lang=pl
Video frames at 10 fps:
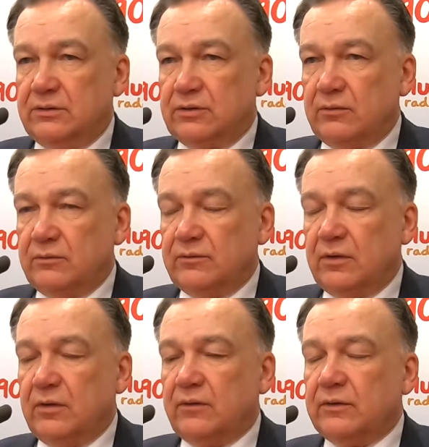ciągów
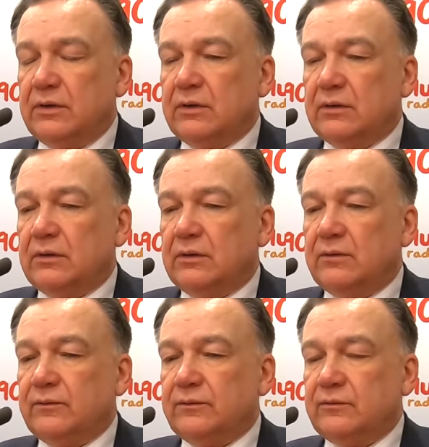drogowych
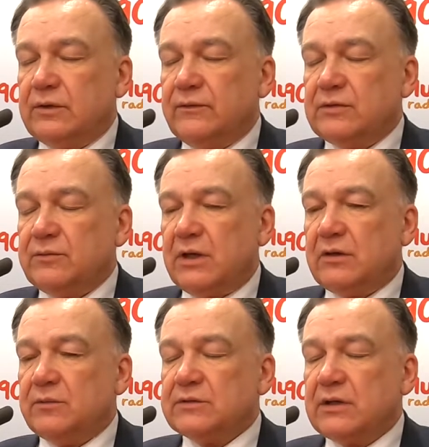tutaj w ziemi
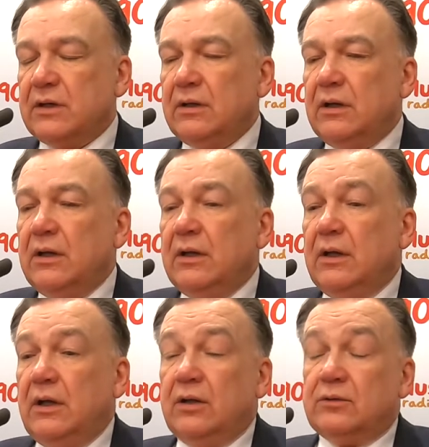radomskiej.
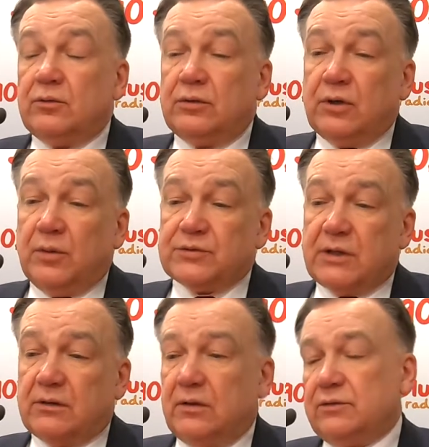Drugi
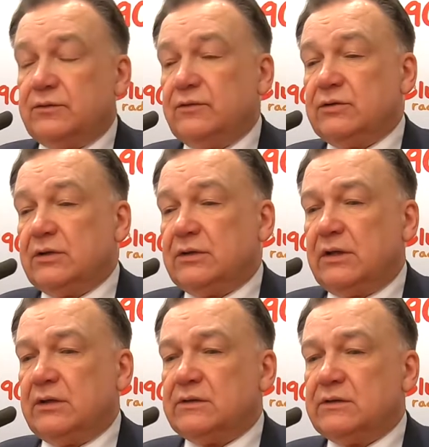obszar to oczywiście
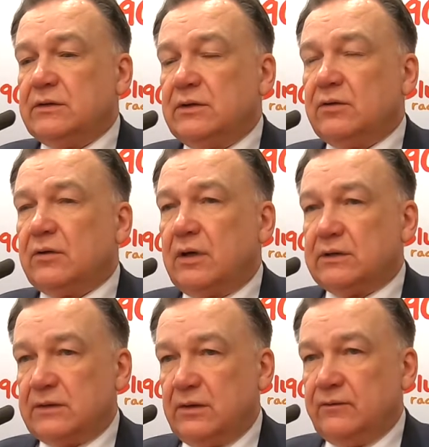tradycyjnie
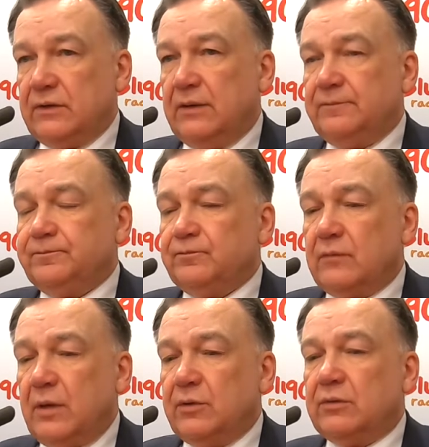ochrona zdrowia.
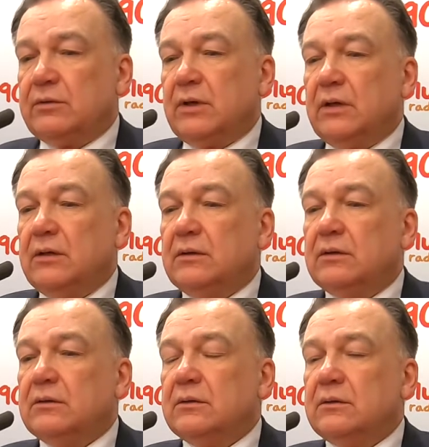Mamy tutaj
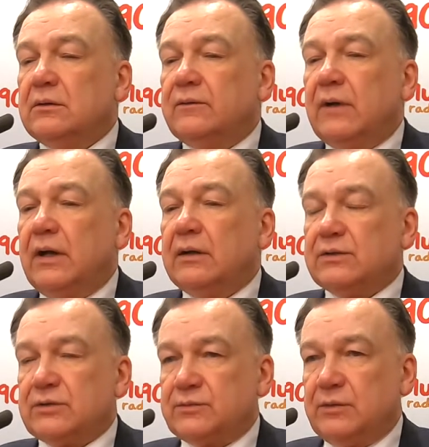e, dwa
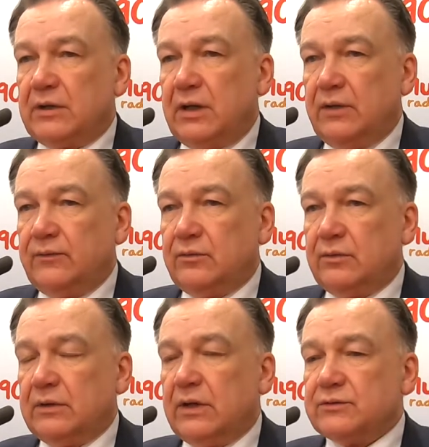nasze szpitale, w
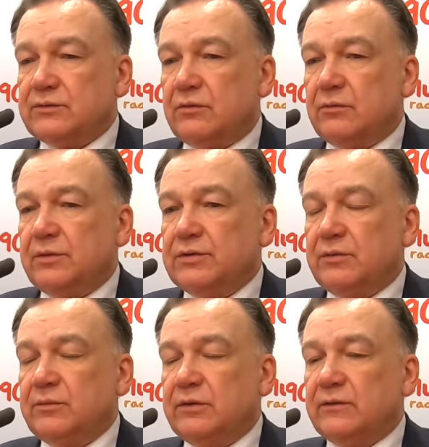których w dalszym ciągu
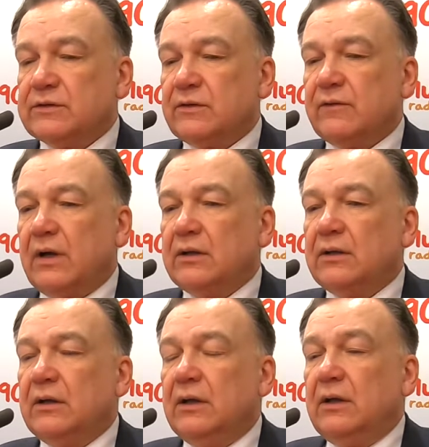będziemy
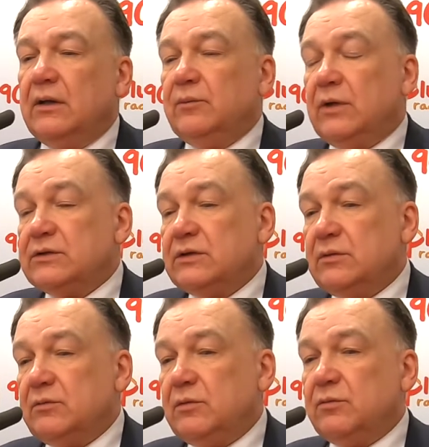inwestowali. Między
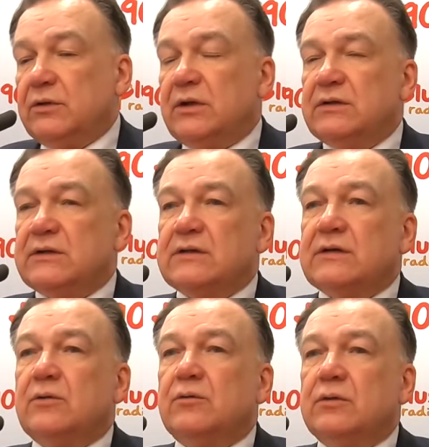innymi
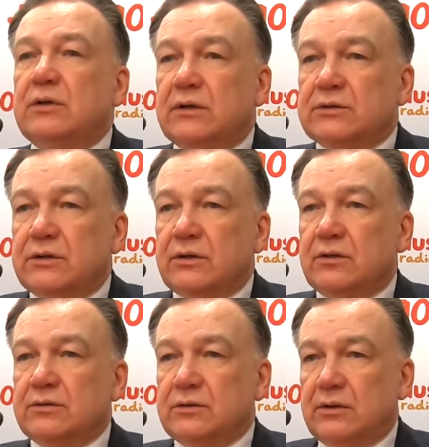modernizacja kuchni, jeżeli
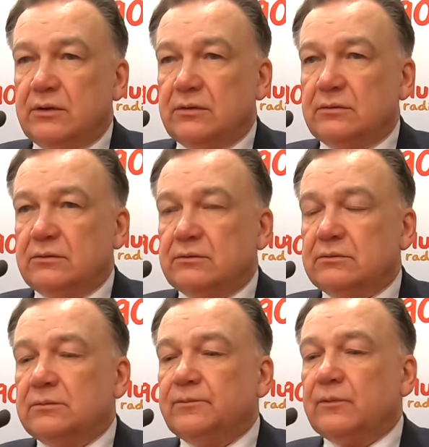chodzi o mm,